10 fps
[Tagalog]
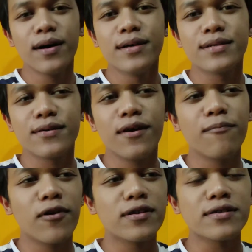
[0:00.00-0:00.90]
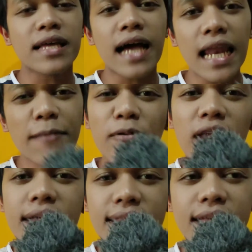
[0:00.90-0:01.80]
So, yun po na. So, tanggalin po
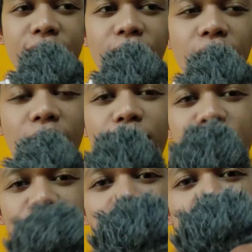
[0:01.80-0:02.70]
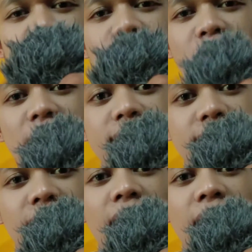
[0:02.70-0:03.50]
natin yung BYMMS